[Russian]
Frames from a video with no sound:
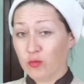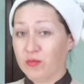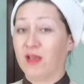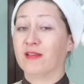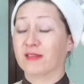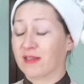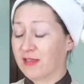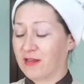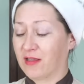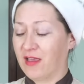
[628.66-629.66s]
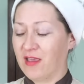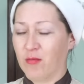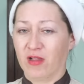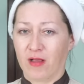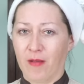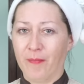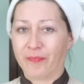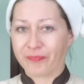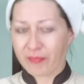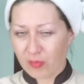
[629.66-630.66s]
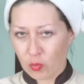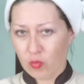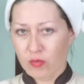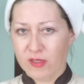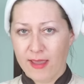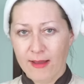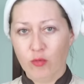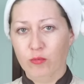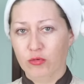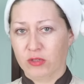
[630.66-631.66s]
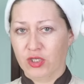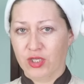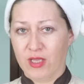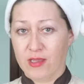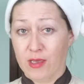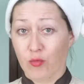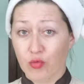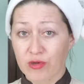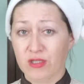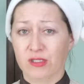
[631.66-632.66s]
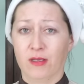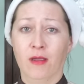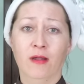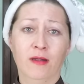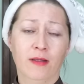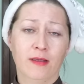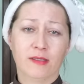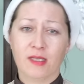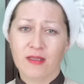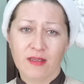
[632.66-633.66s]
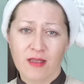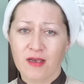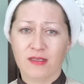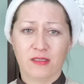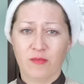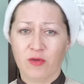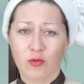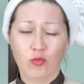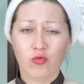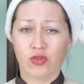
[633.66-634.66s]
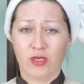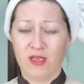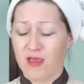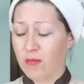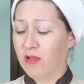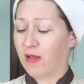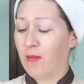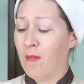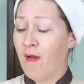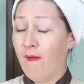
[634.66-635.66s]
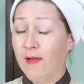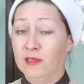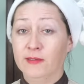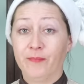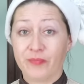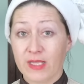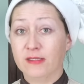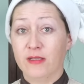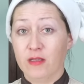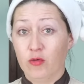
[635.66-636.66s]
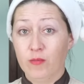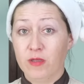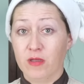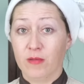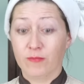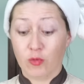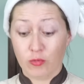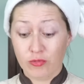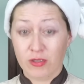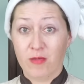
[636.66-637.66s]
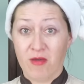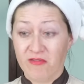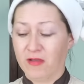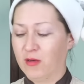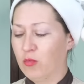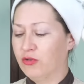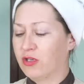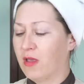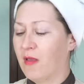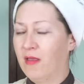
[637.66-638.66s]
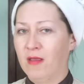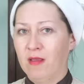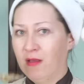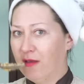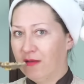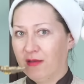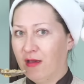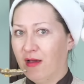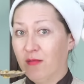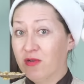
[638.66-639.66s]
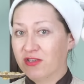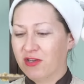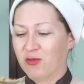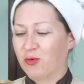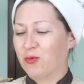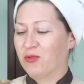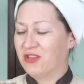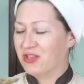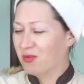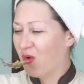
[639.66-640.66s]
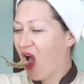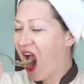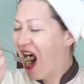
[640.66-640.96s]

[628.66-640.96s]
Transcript: У меня кисло-сладкое яблоко. Но ну, я люблю сочетание курицы с ананасами, грушей, яблоком. Если не любите, то лучше добавьте грибочки. Я обожаю такую начинку.